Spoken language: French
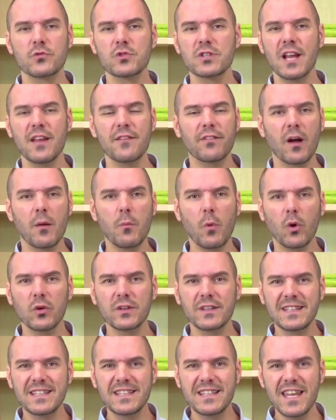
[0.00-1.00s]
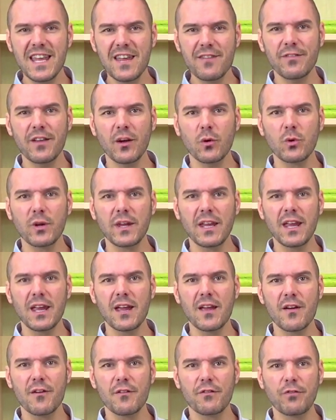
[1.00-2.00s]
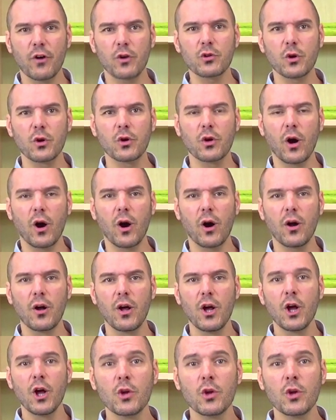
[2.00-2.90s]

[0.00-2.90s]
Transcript: Vous allez vraiment déverrouiller votre corps.